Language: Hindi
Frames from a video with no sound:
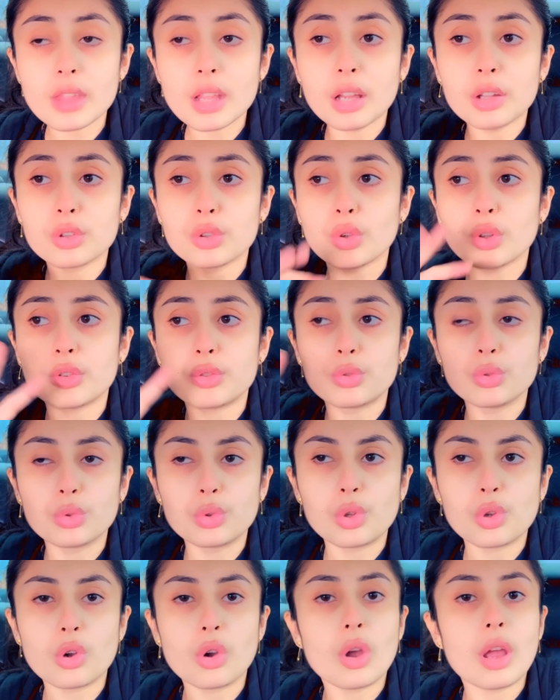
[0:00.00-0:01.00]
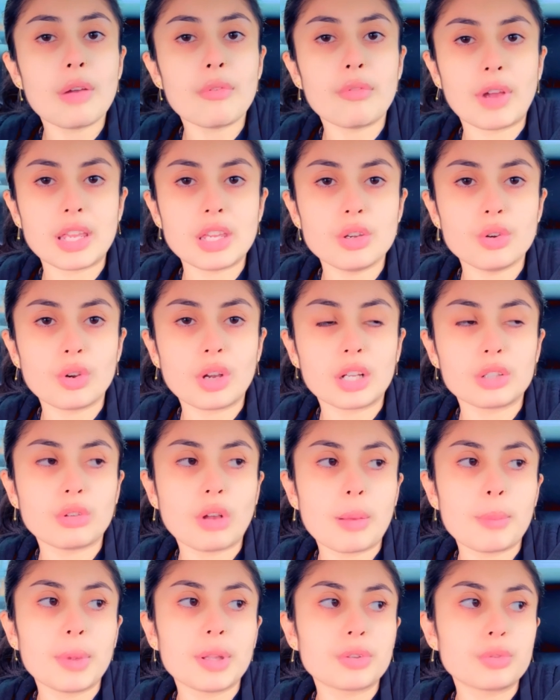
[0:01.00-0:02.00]
जो स्टूडियो है वहीं होगा तो
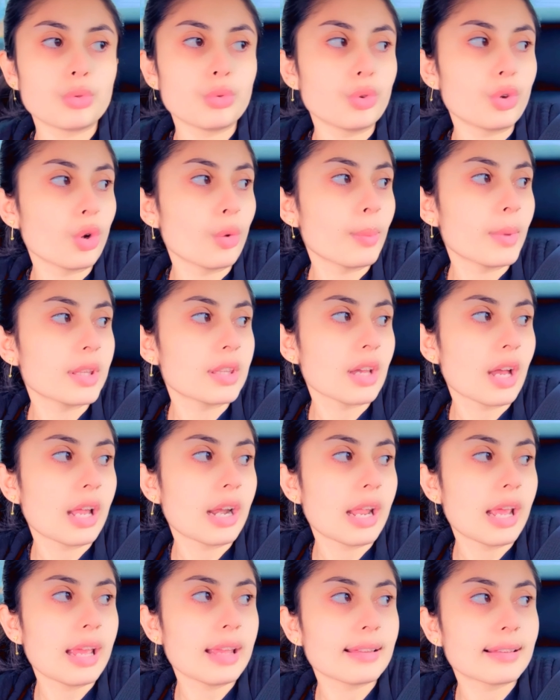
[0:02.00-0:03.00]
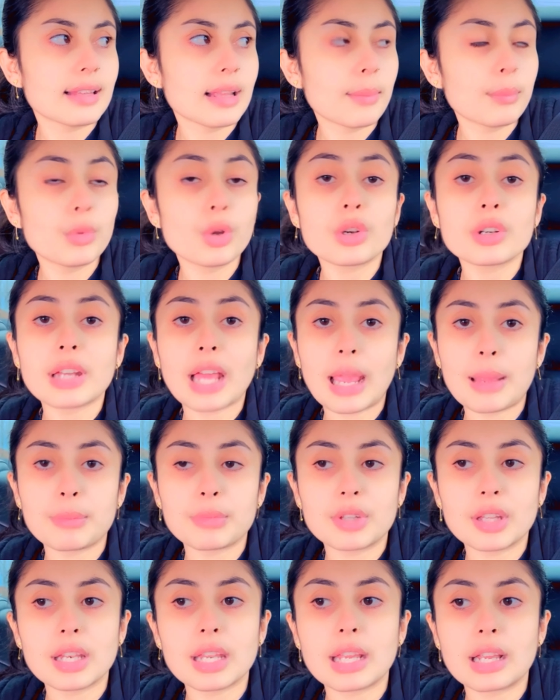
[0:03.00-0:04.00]
हमें स्टूडियो में जाना है इसलिए हम लोग टाइम
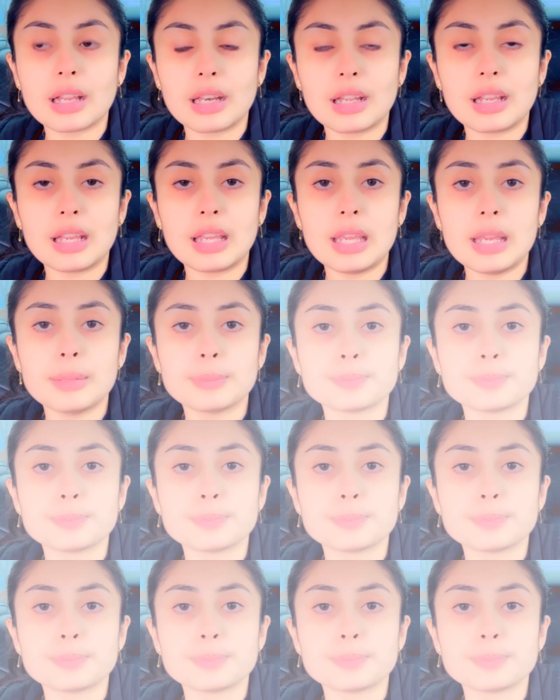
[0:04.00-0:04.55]
से निकल गए हैं